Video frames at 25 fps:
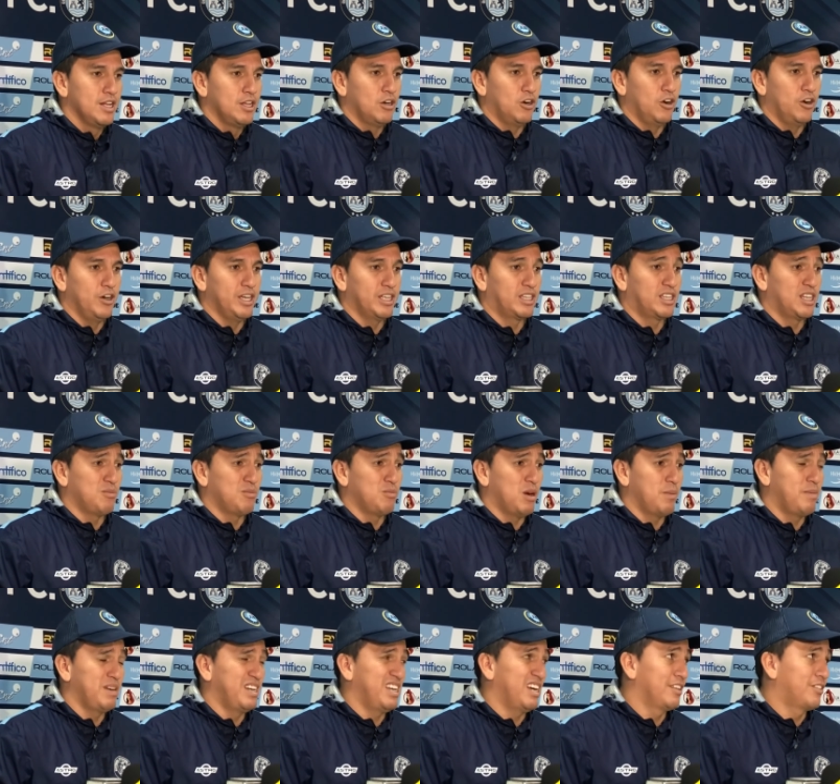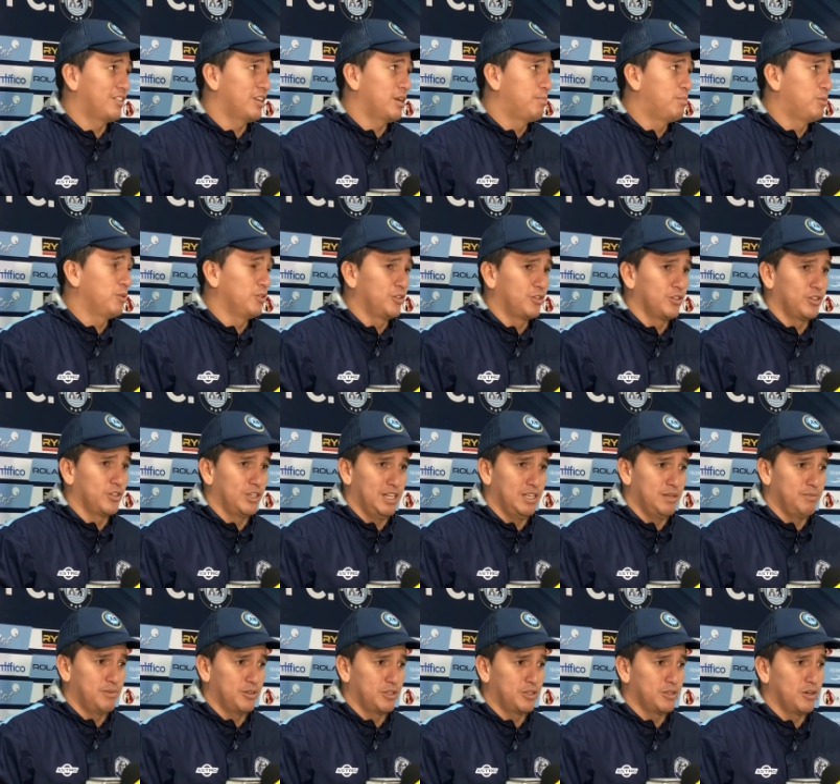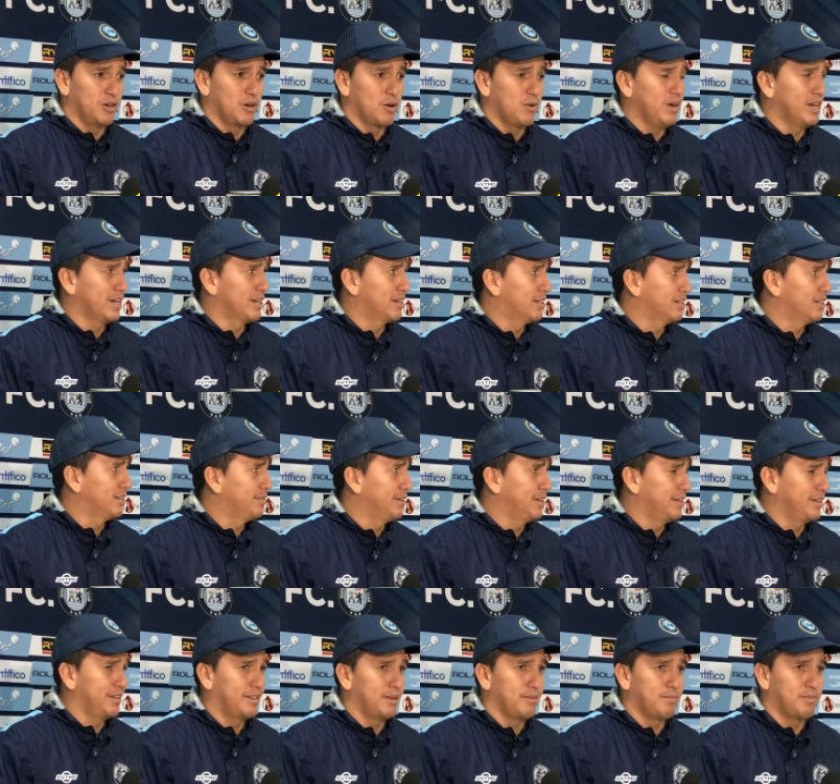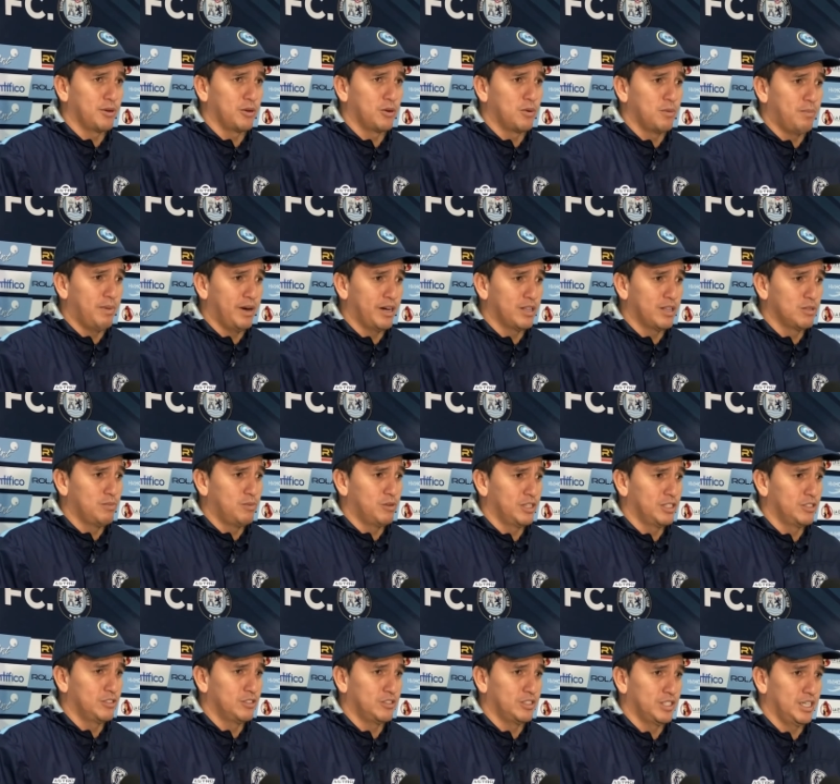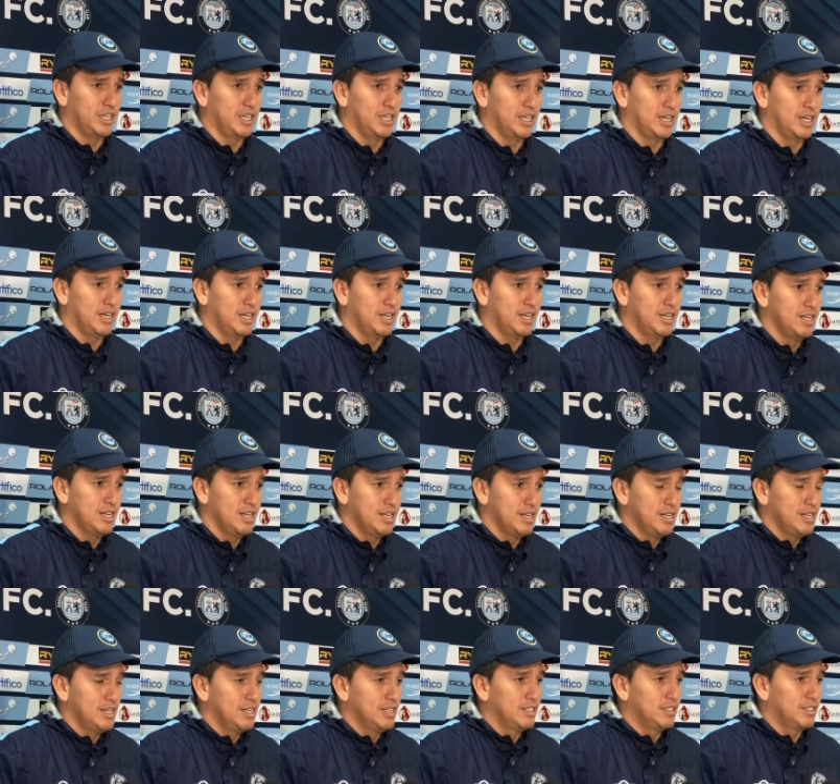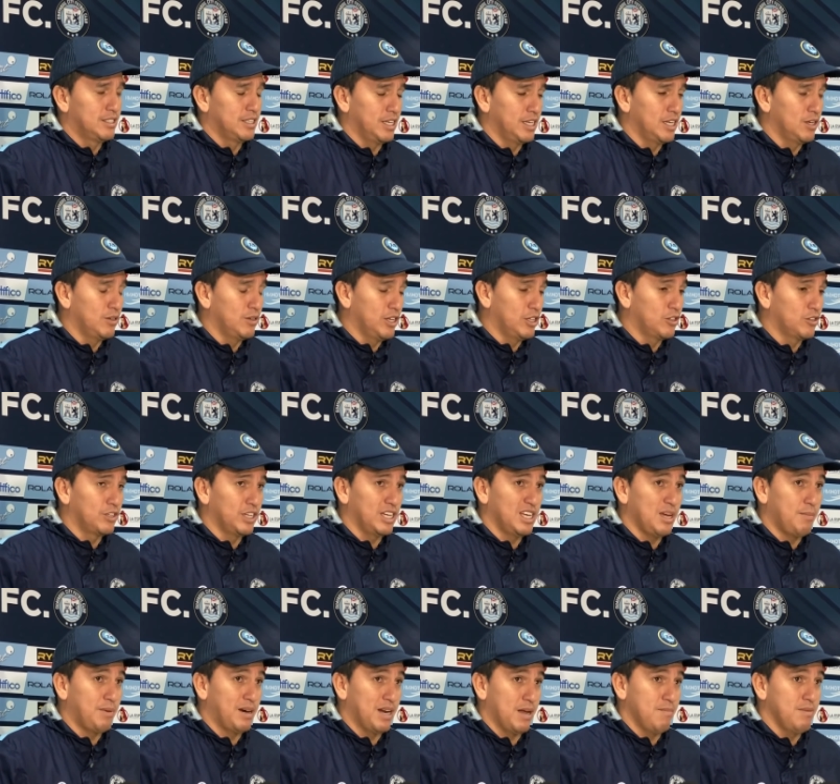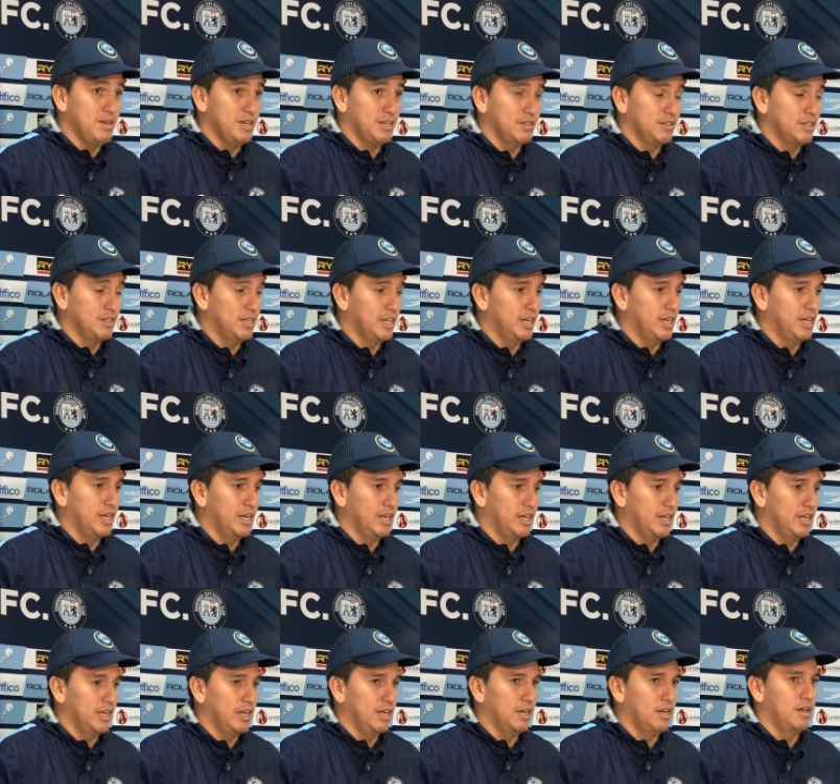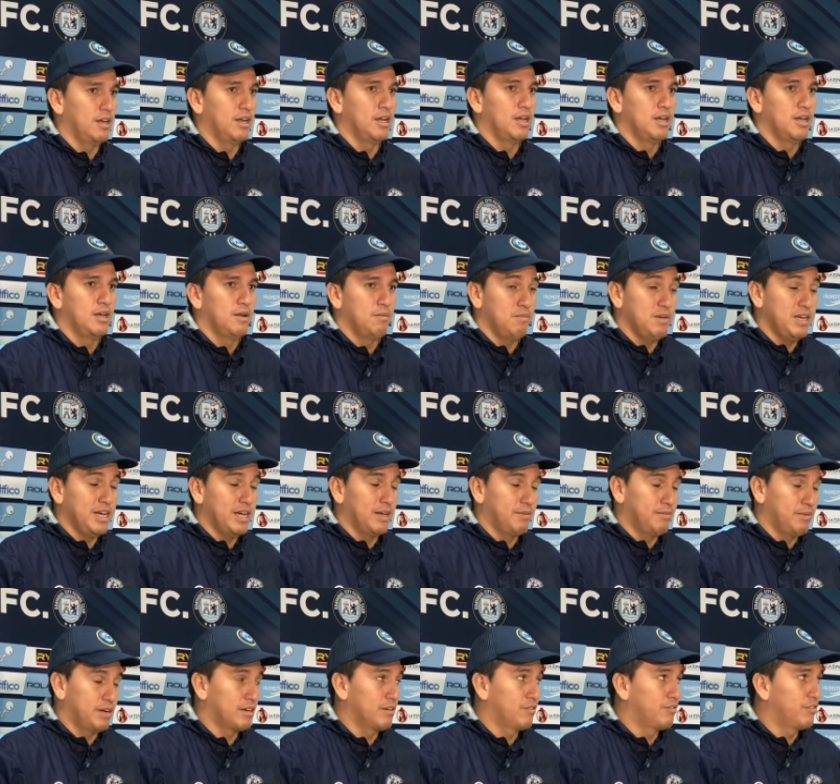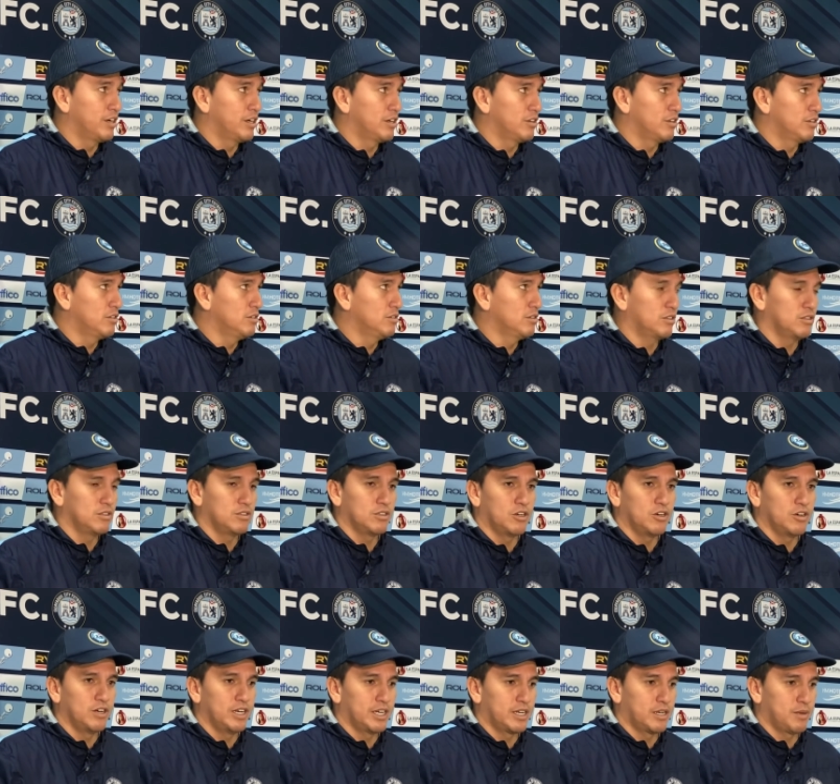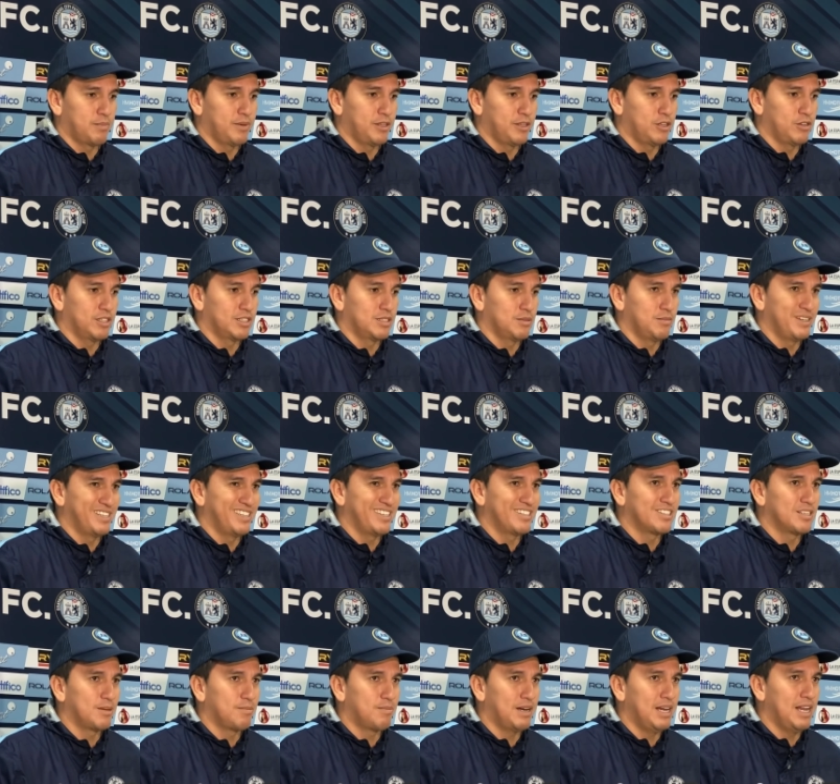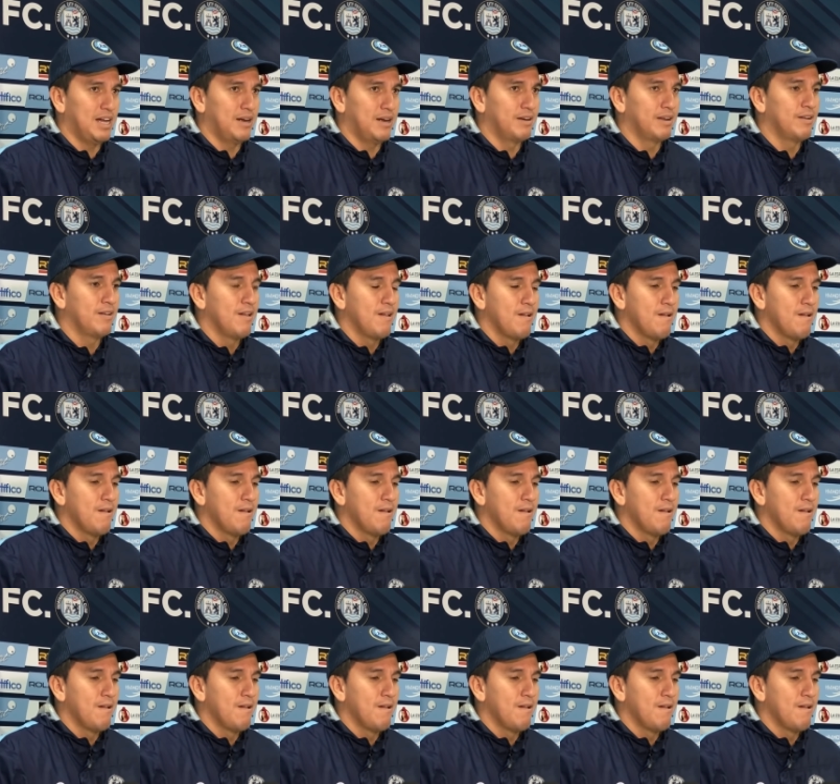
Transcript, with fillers: hoy estamos apenas a tres puntos del Deportivo de Cuenca. Este, preocuparnos por eso sería sería una tontería para mí, eh, mía me refiero, ¿no? con, el respeto que se merece esa palabra,